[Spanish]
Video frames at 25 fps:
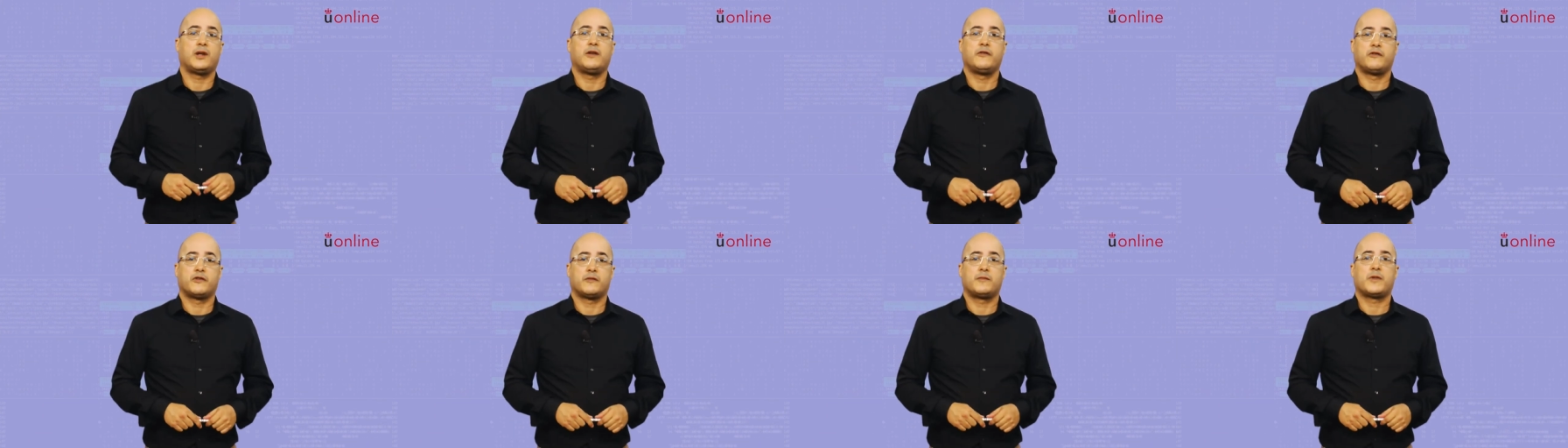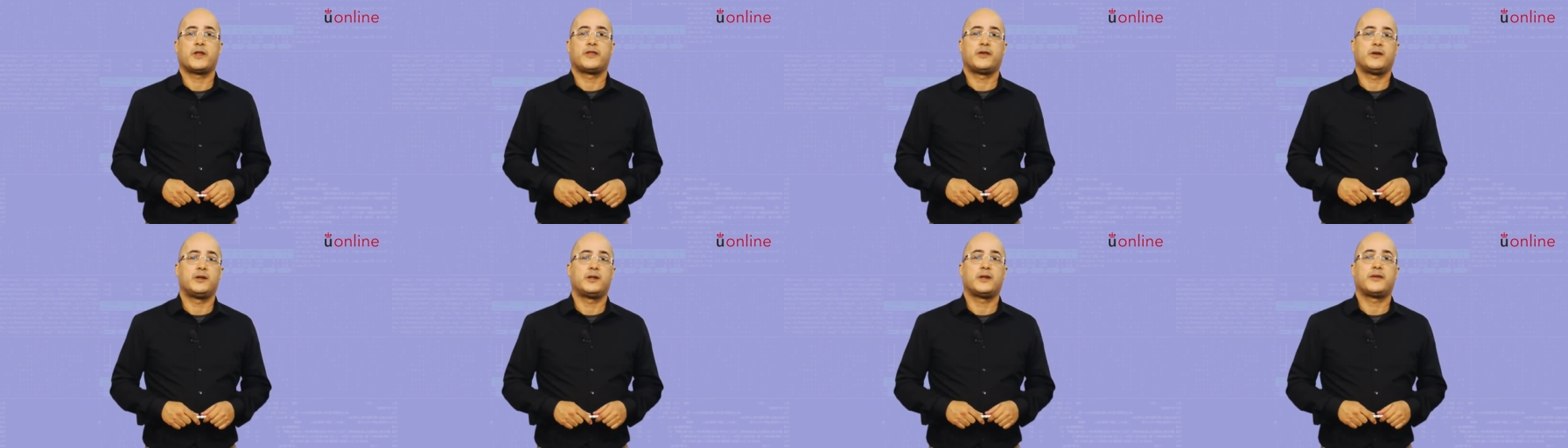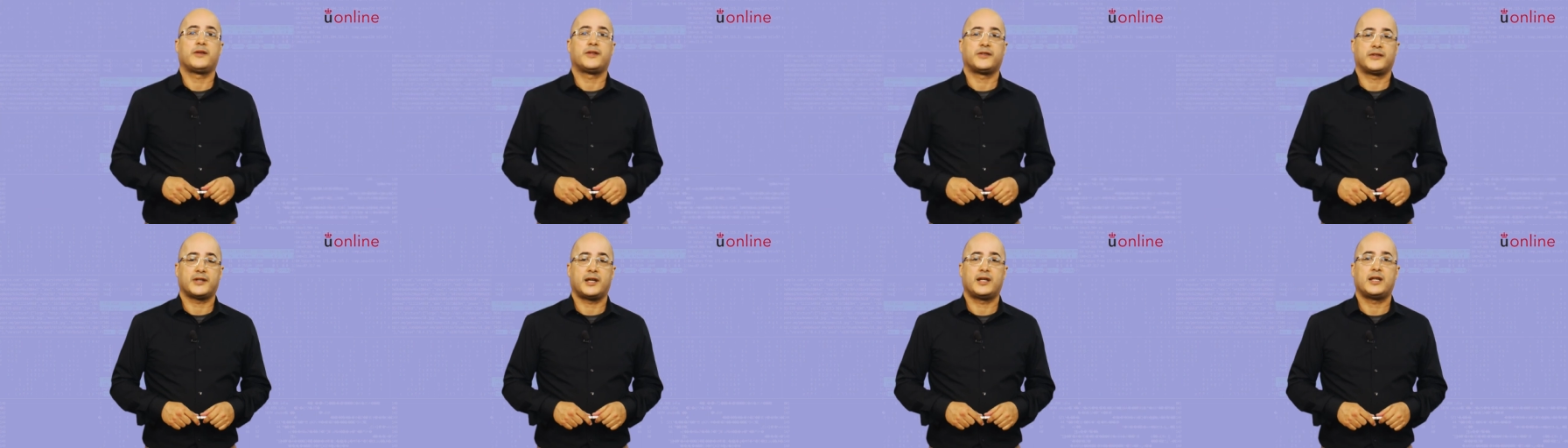la información
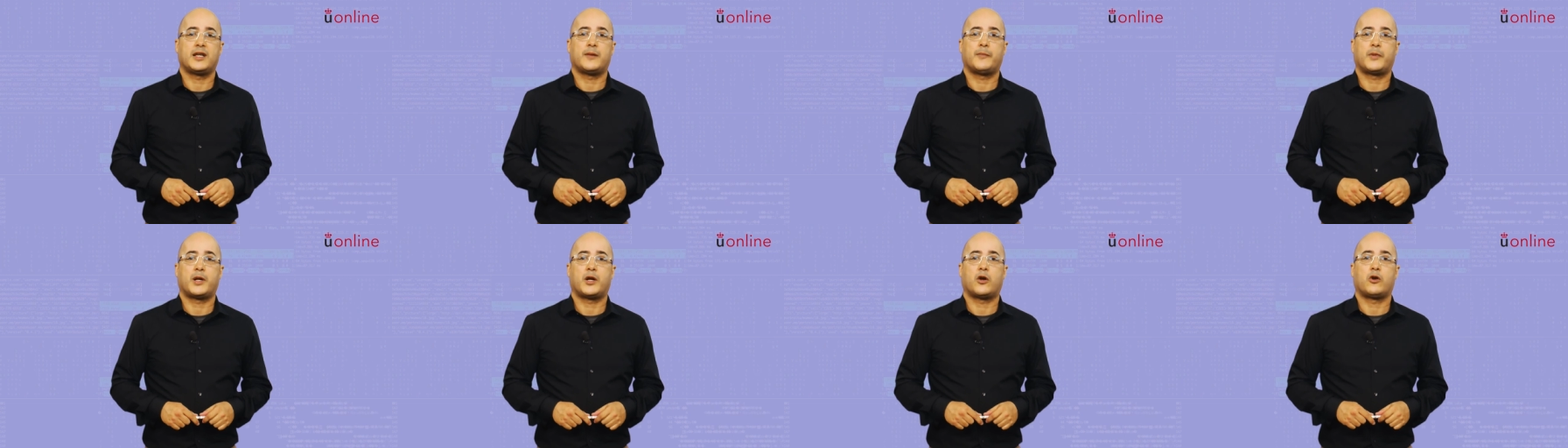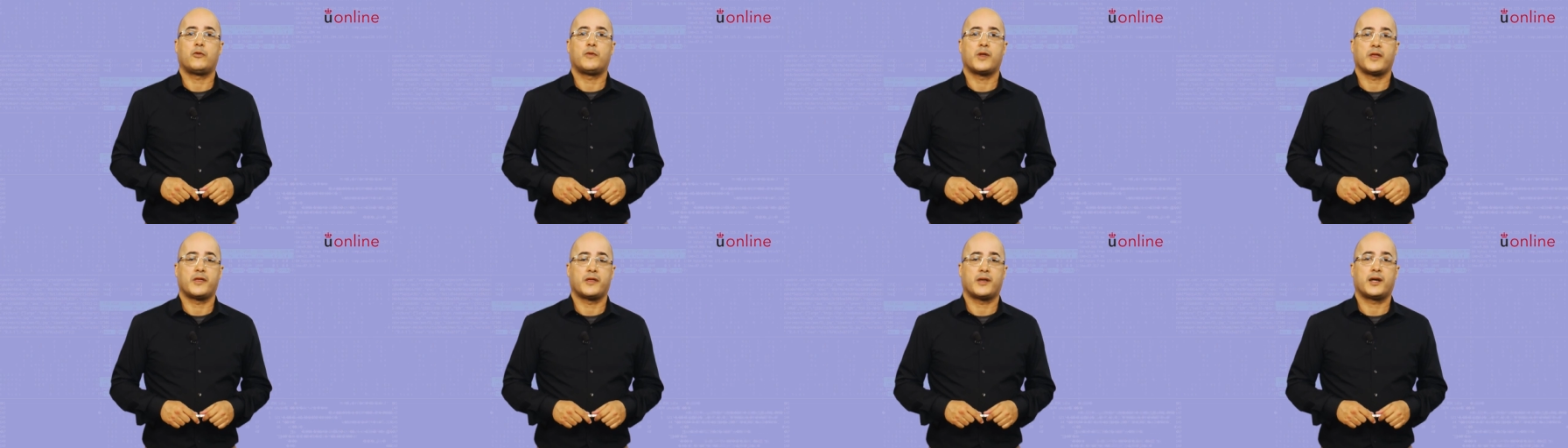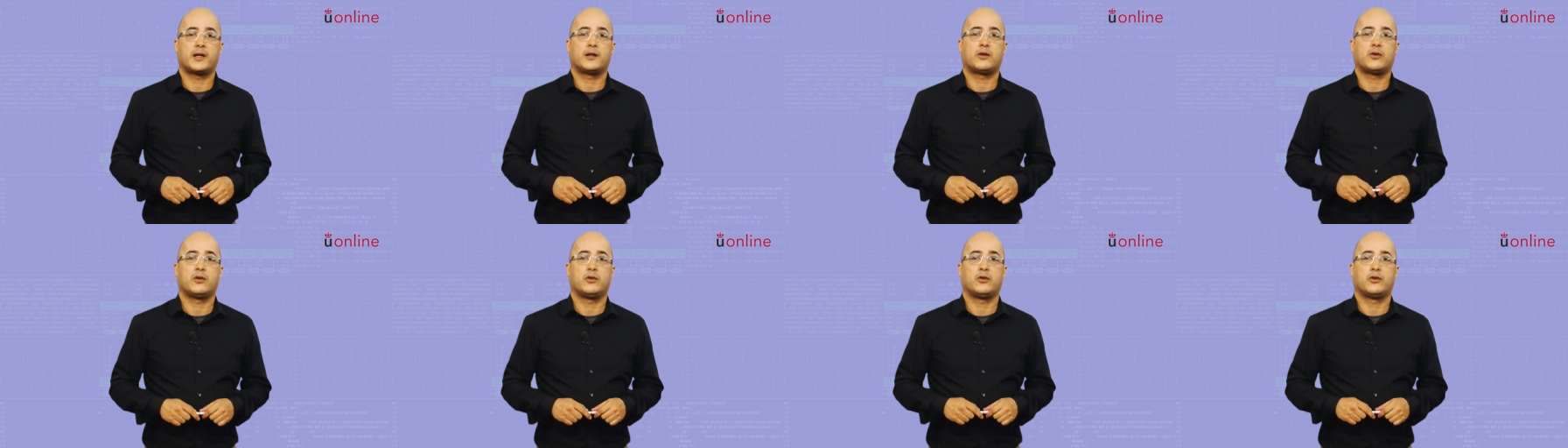necesaria para
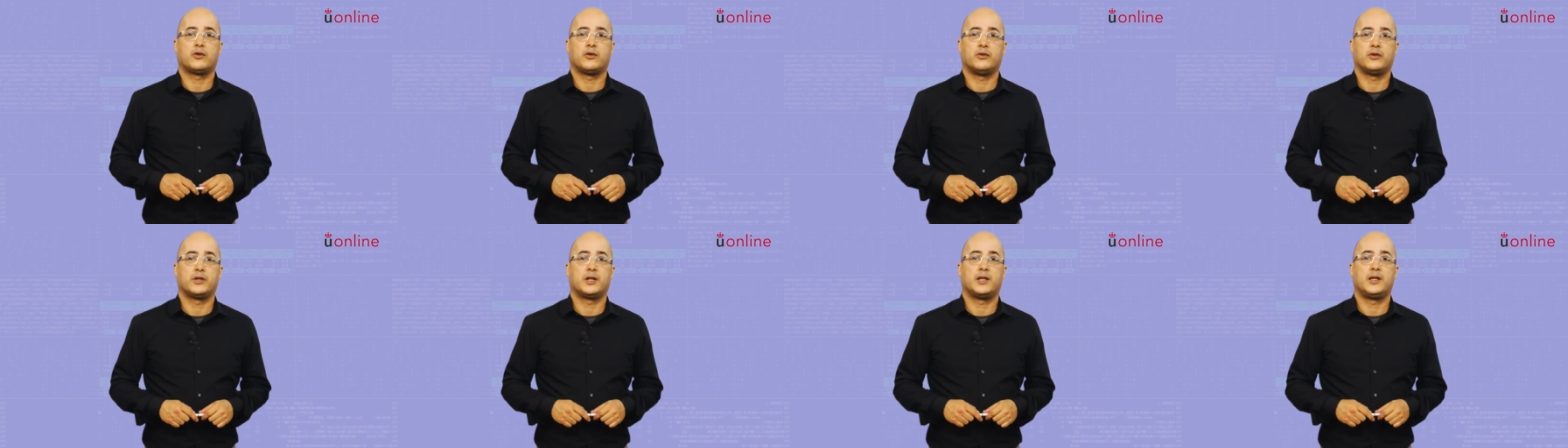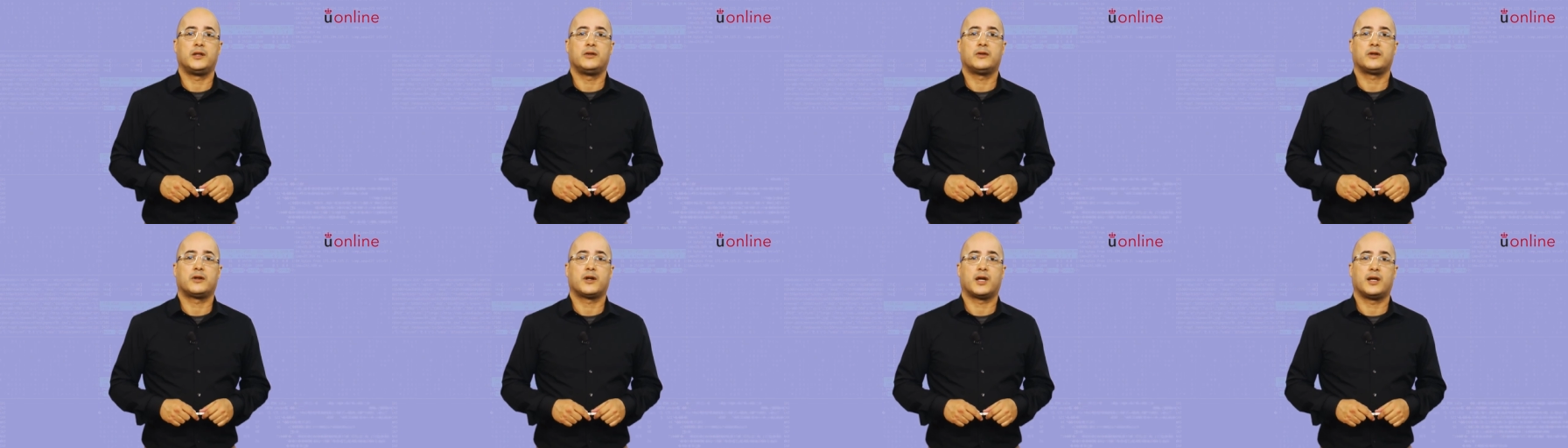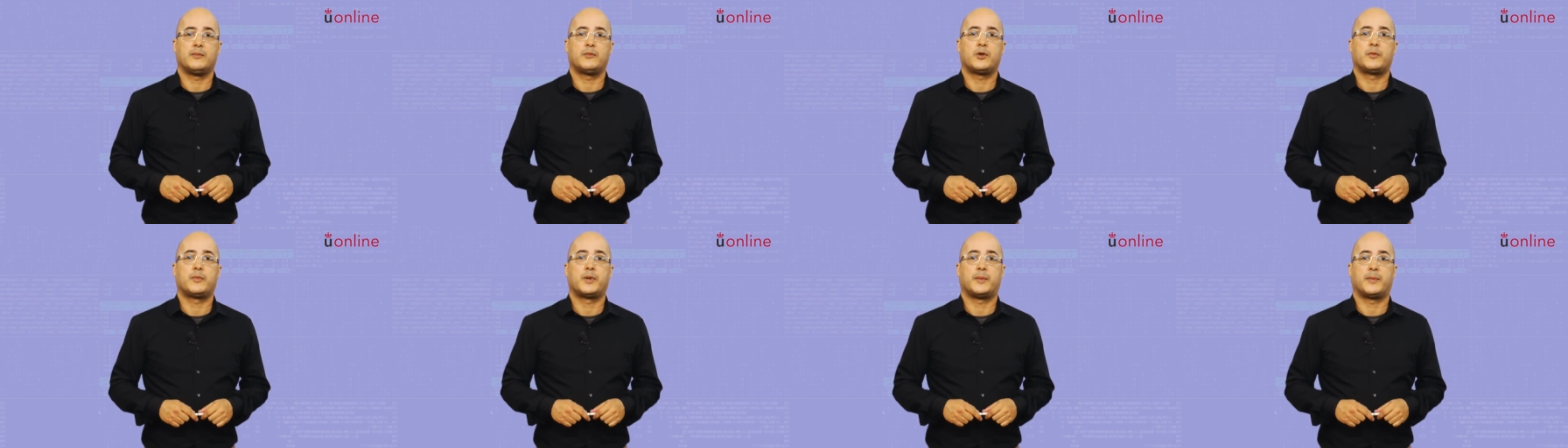comenzar con los contenidos
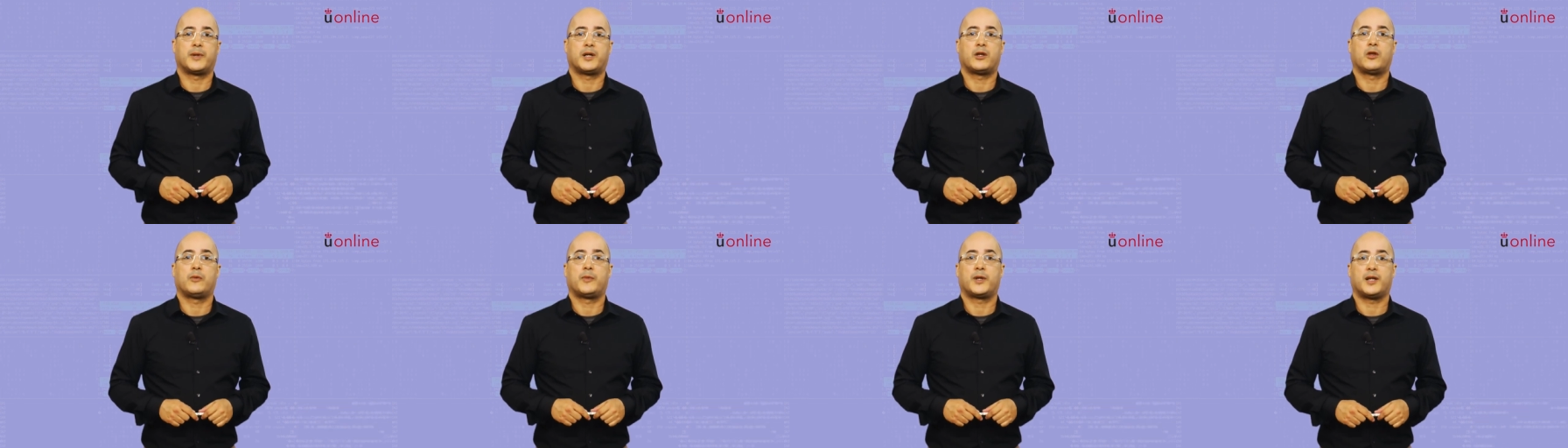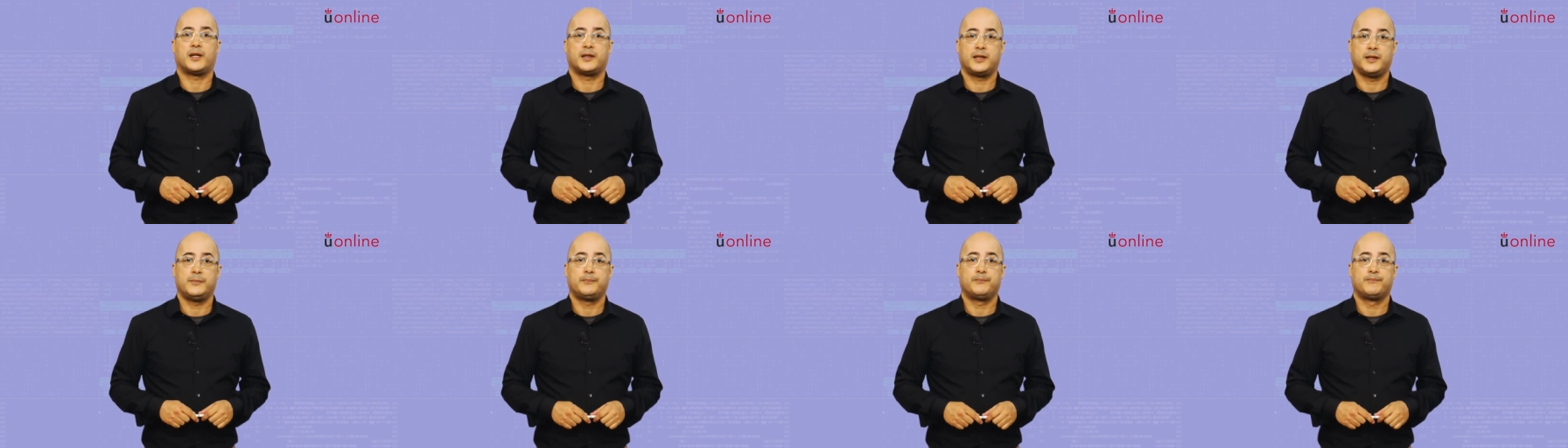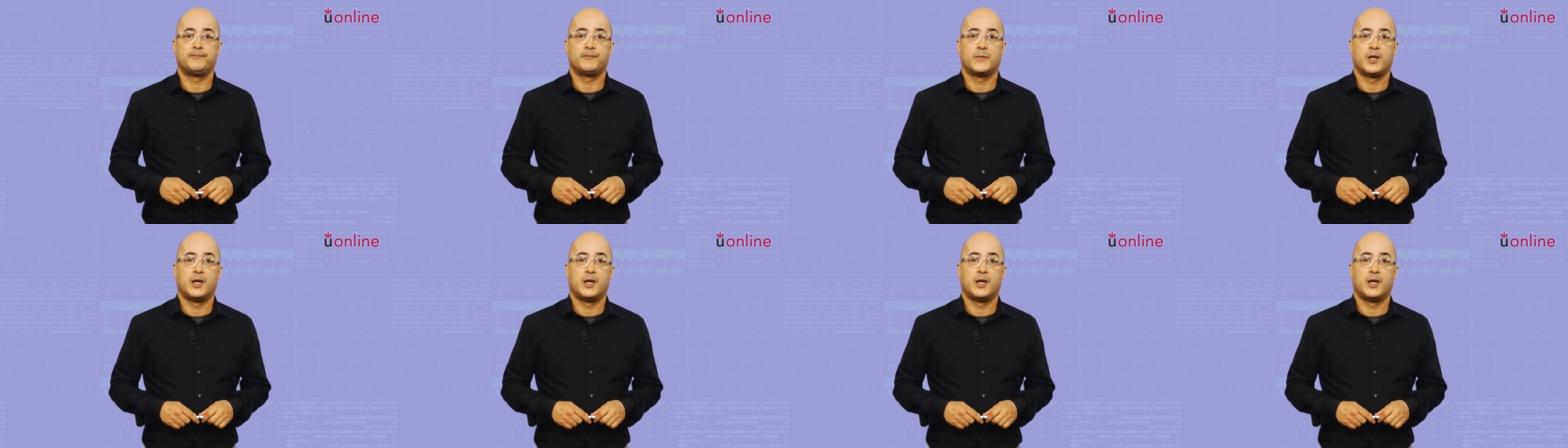que hemos preparado para ti.